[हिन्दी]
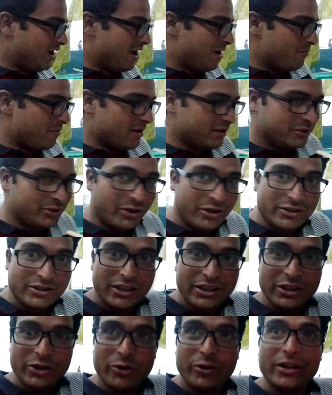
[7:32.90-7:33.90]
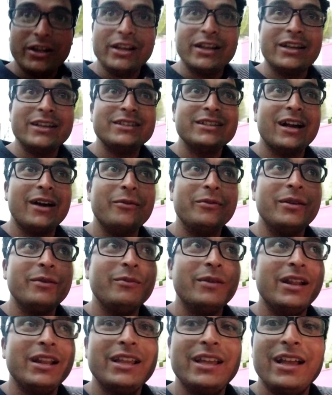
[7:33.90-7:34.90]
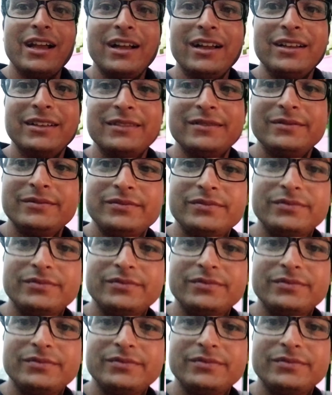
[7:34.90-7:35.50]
बाबा सरस्वती होटल के सामने मिल गया